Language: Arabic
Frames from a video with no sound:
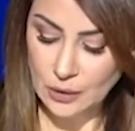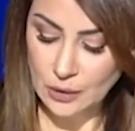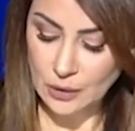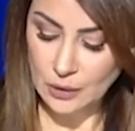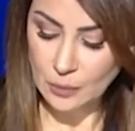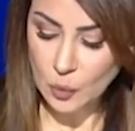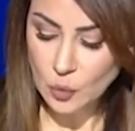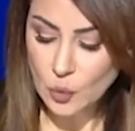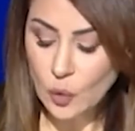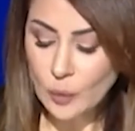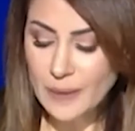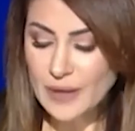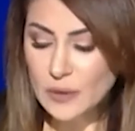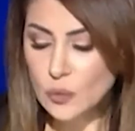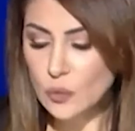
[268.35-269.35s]
الموضوع
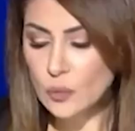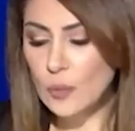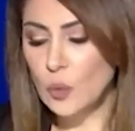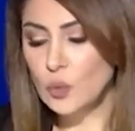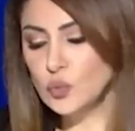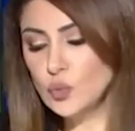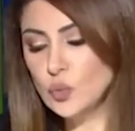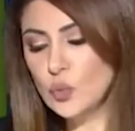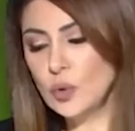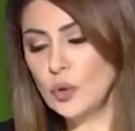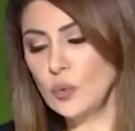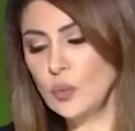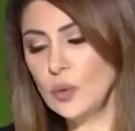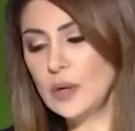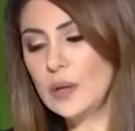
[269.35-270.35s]
منه موضوع
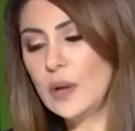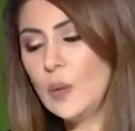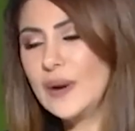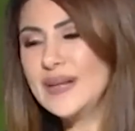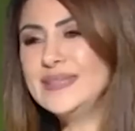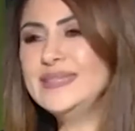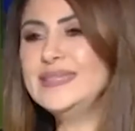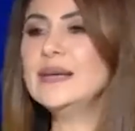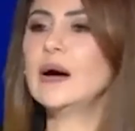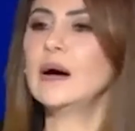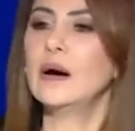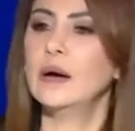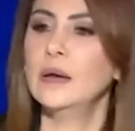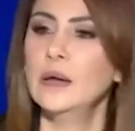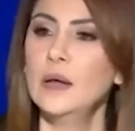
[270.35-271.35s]
والله
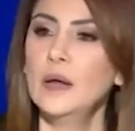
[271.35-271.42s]
وديعه